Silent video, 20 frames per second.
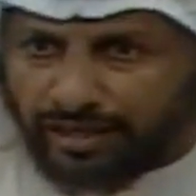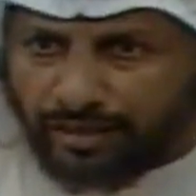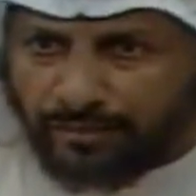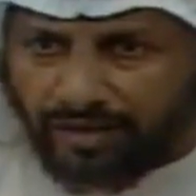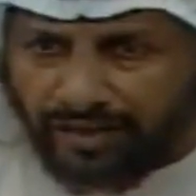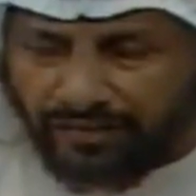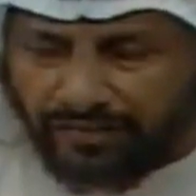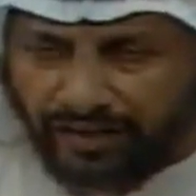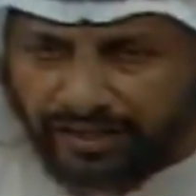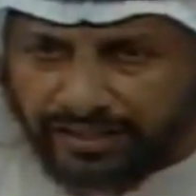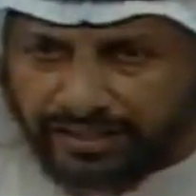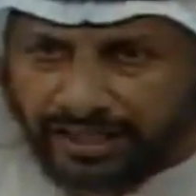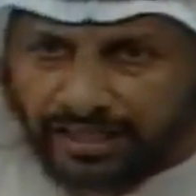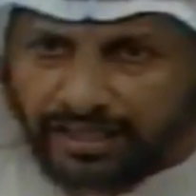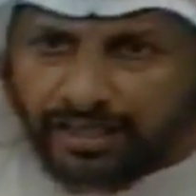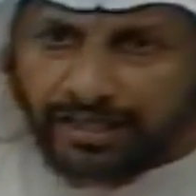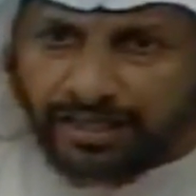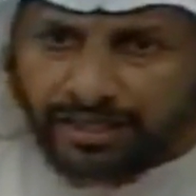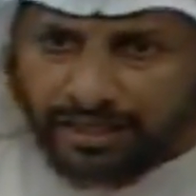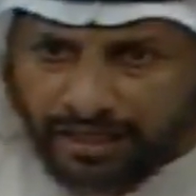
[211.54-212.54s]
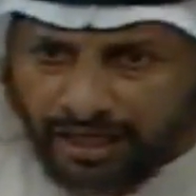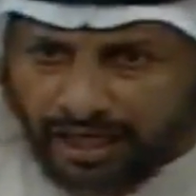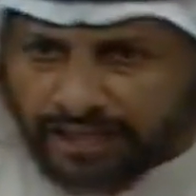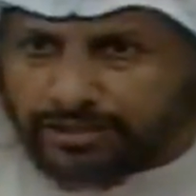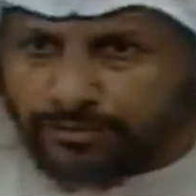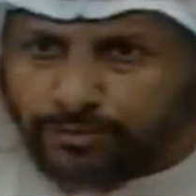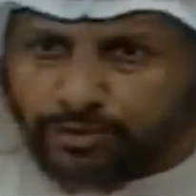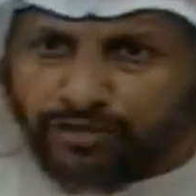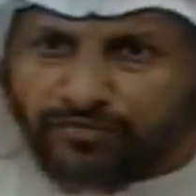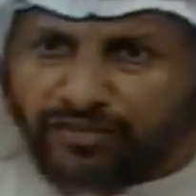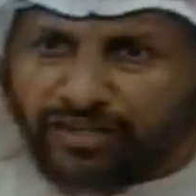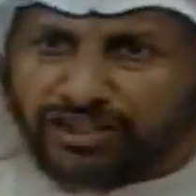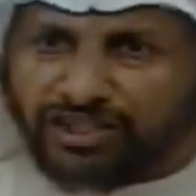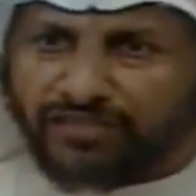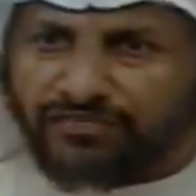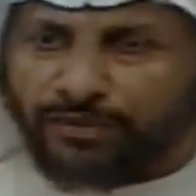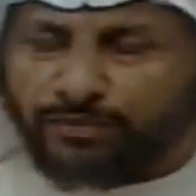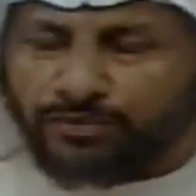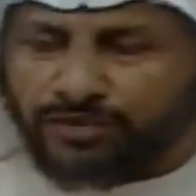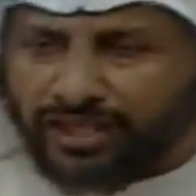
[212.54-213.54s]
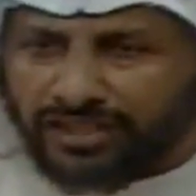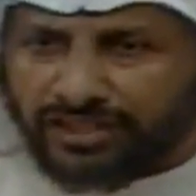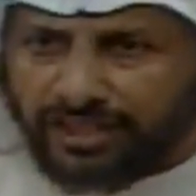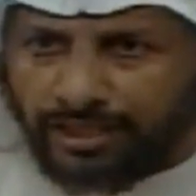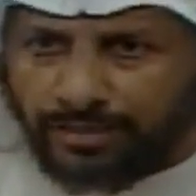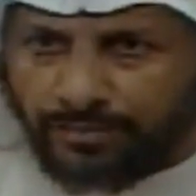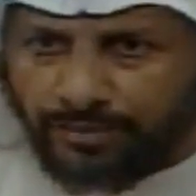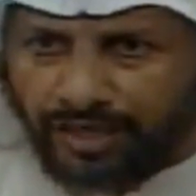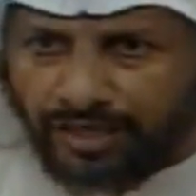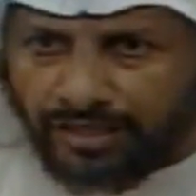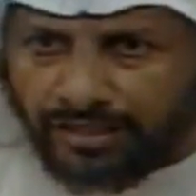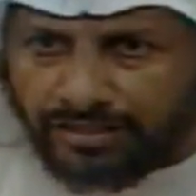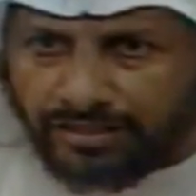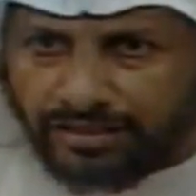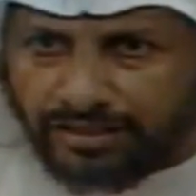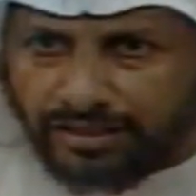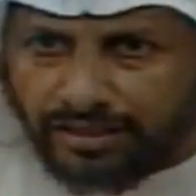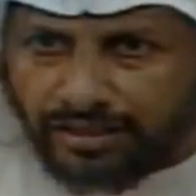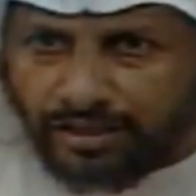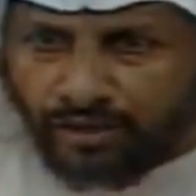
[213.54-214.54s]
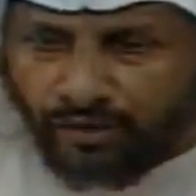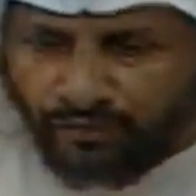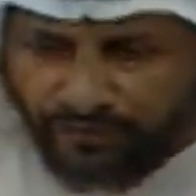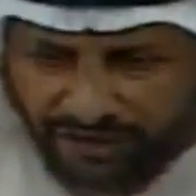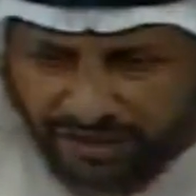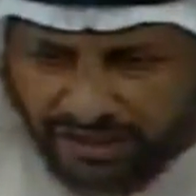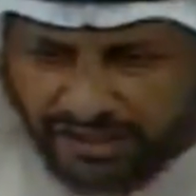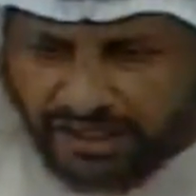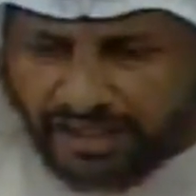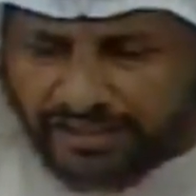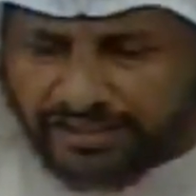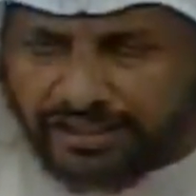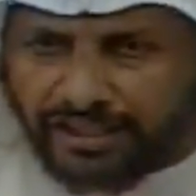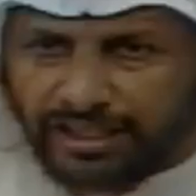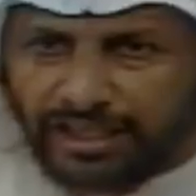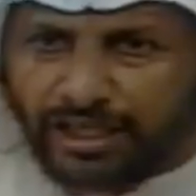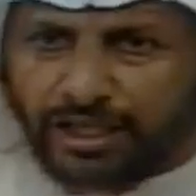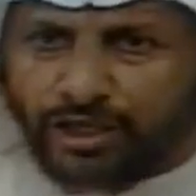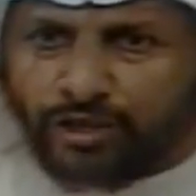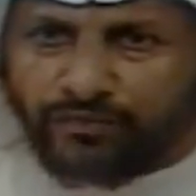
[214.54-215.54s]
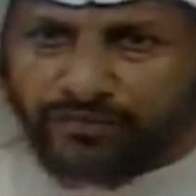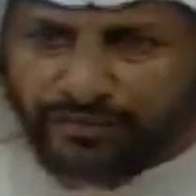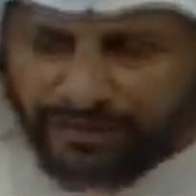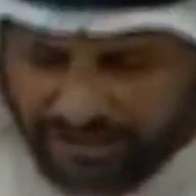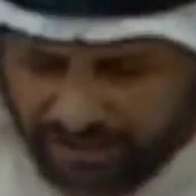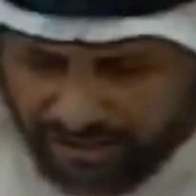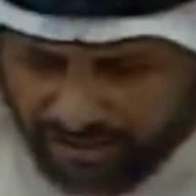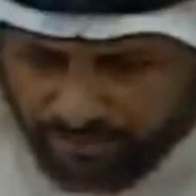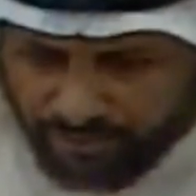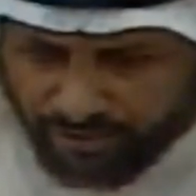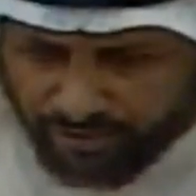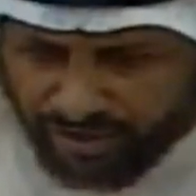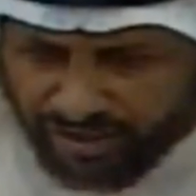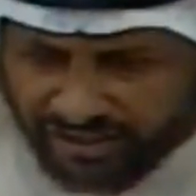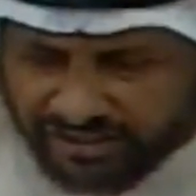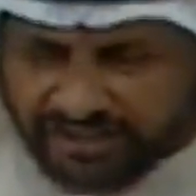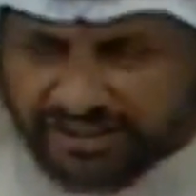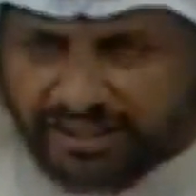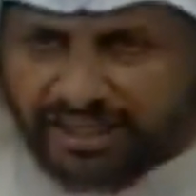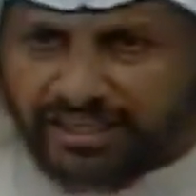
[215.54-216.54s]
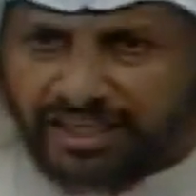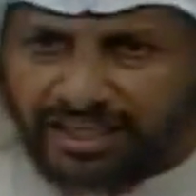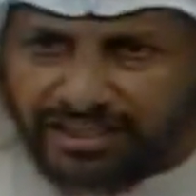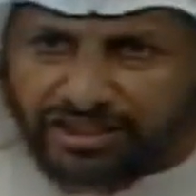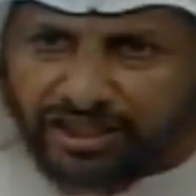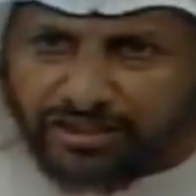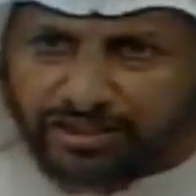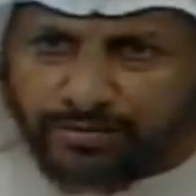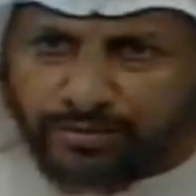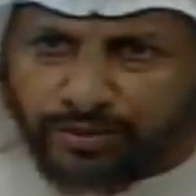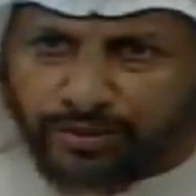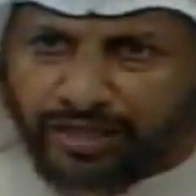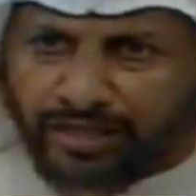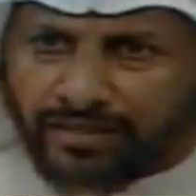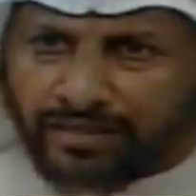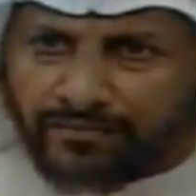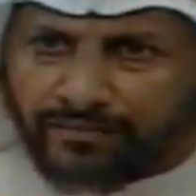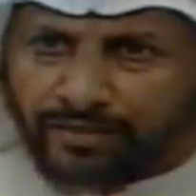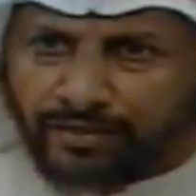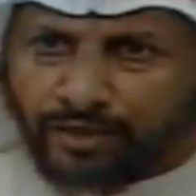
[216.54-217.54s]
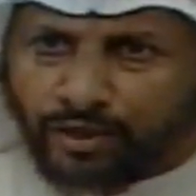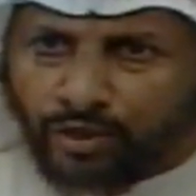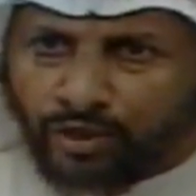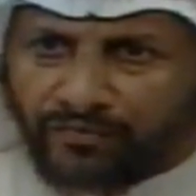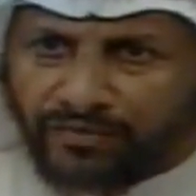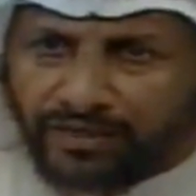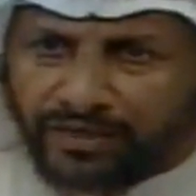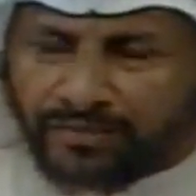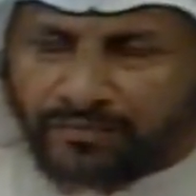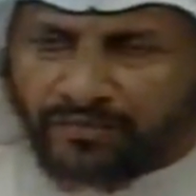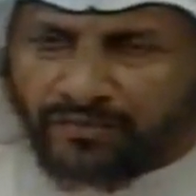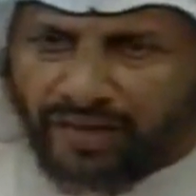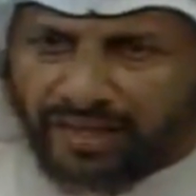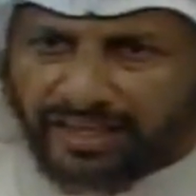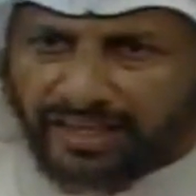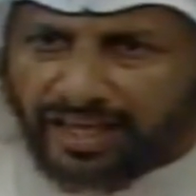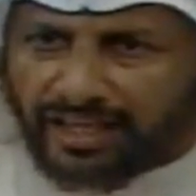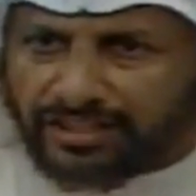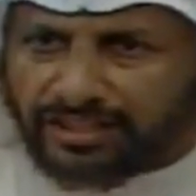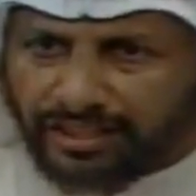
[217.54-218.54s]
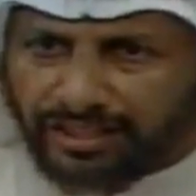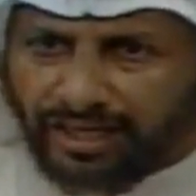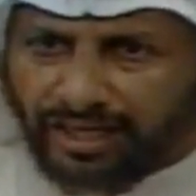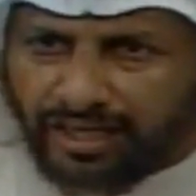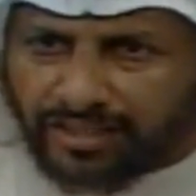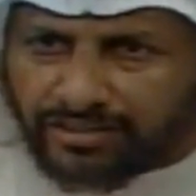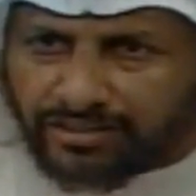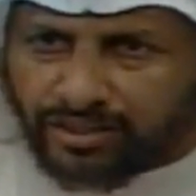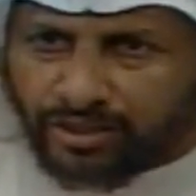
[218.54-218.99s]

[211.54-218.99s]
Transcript: مره ثانيه لازم نشوف له صرفه وزاره التعليم العالي وفي القياديين وفي البيروقراطيه اللي قاعد يستخدمونها وفي مضايقه الناس